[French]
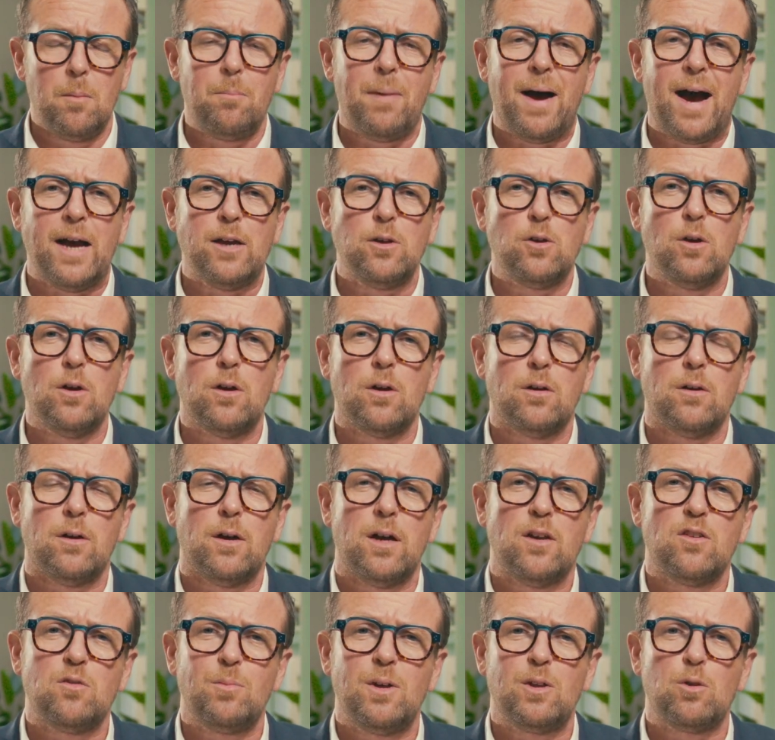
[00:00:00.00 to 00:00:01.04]
Par ailleurs,
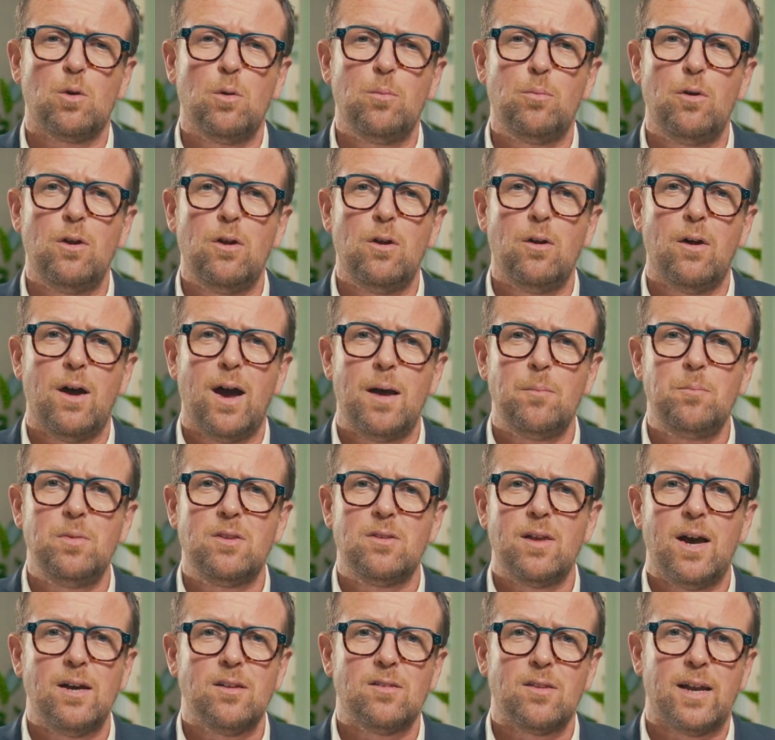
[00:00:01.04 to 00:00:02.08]
S Métropole
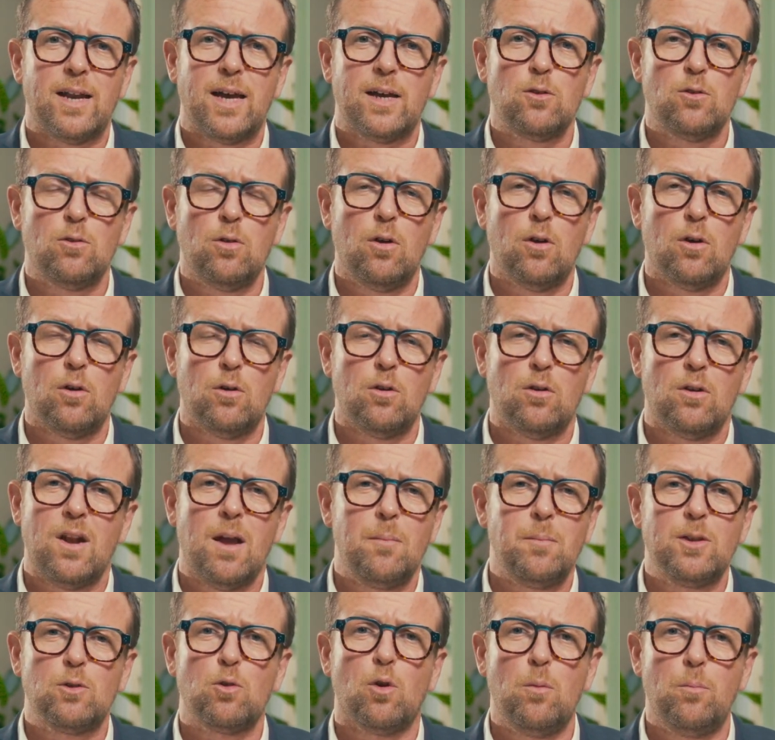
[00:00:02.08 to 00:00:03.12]
Habitat est un acteur de
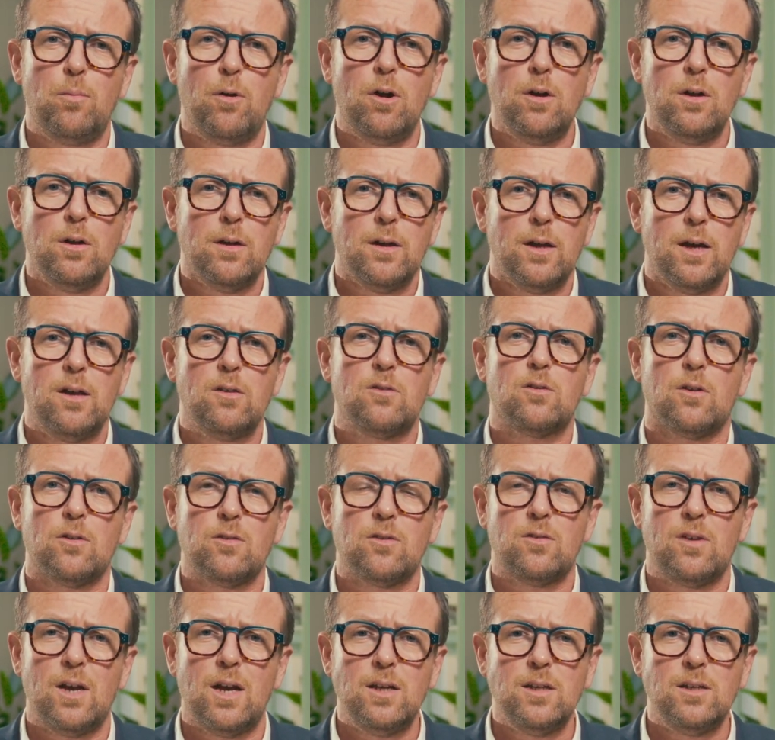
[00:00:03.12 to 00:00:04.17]
la métropole
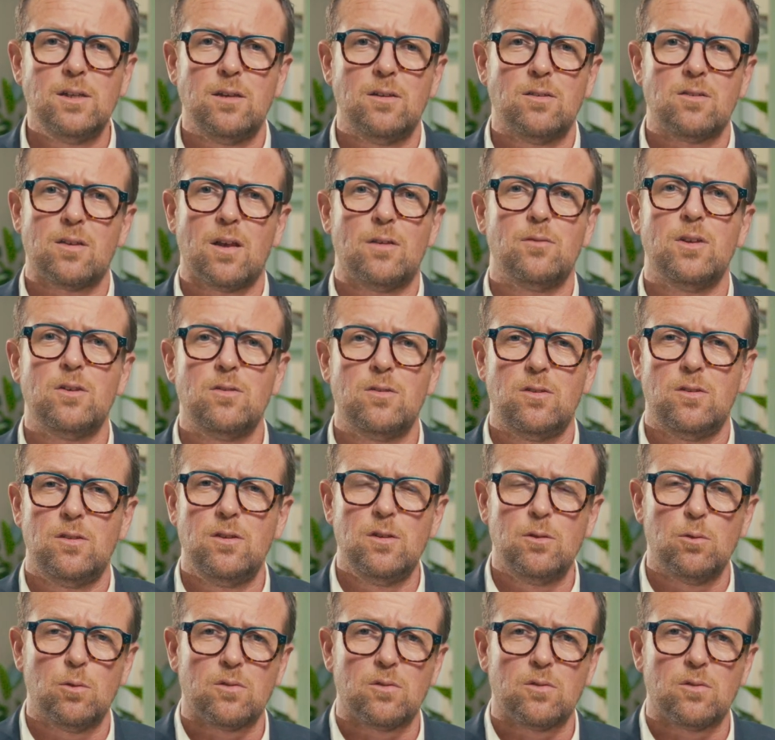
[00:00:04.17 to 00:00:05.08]
essentiel qui s'investit,